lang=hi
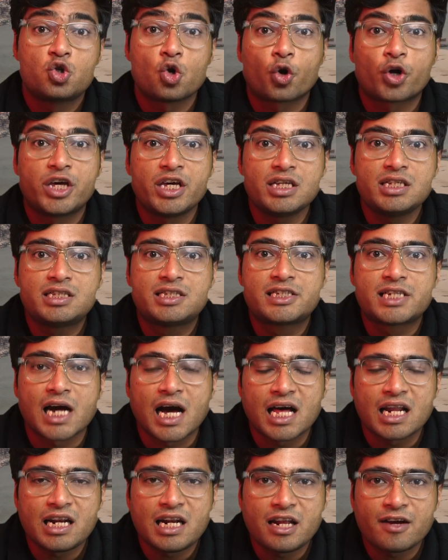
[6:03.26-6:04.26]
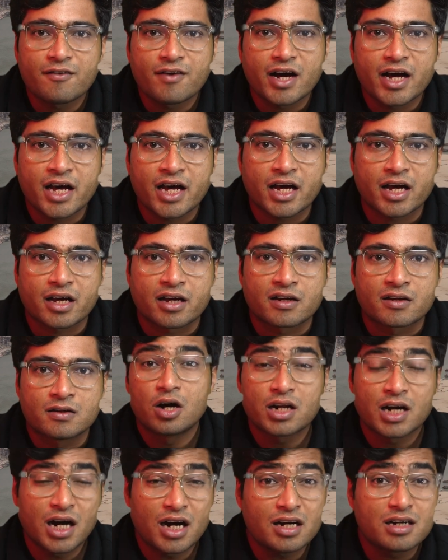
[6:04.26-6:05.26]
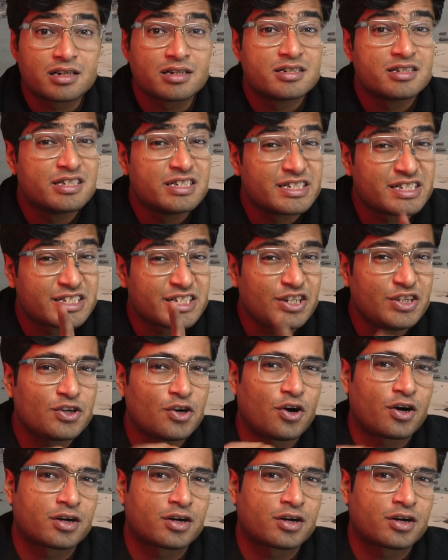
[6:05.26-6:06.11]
जो कि जानलेवा है और हाँ जीरो